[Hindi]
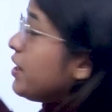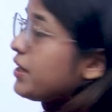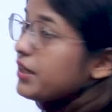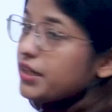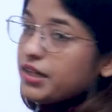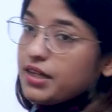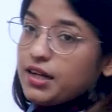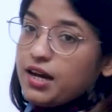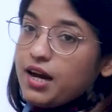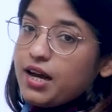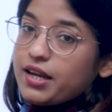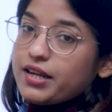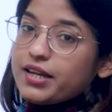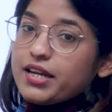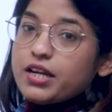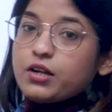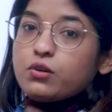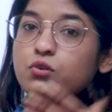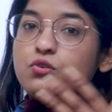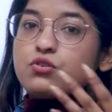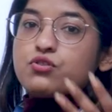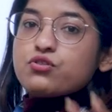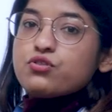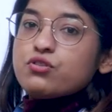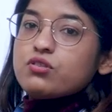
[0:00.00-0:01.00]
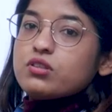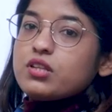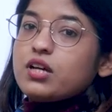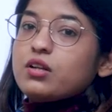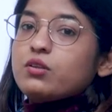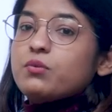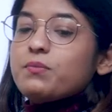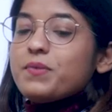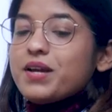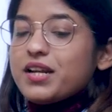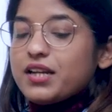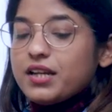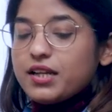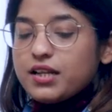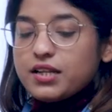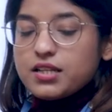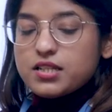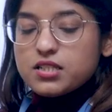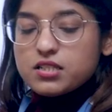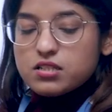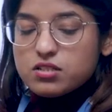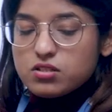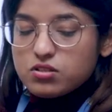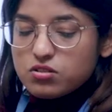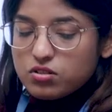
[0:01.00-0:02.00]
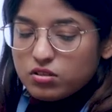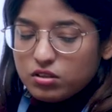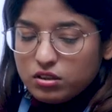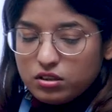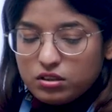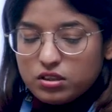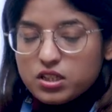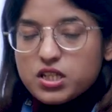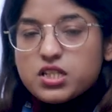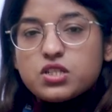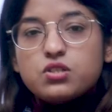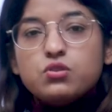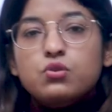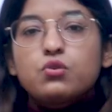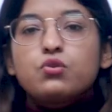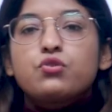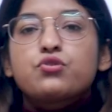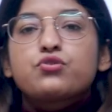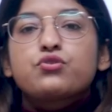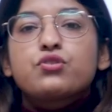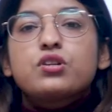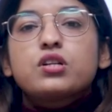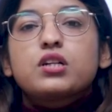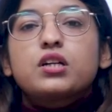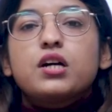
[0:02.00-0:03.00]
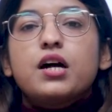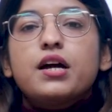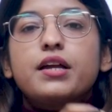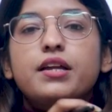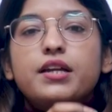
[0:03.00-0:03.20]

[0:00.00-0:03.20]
कि हाँ ये क्वेश्चन था तो मैंने इस इस क्वेश्चन का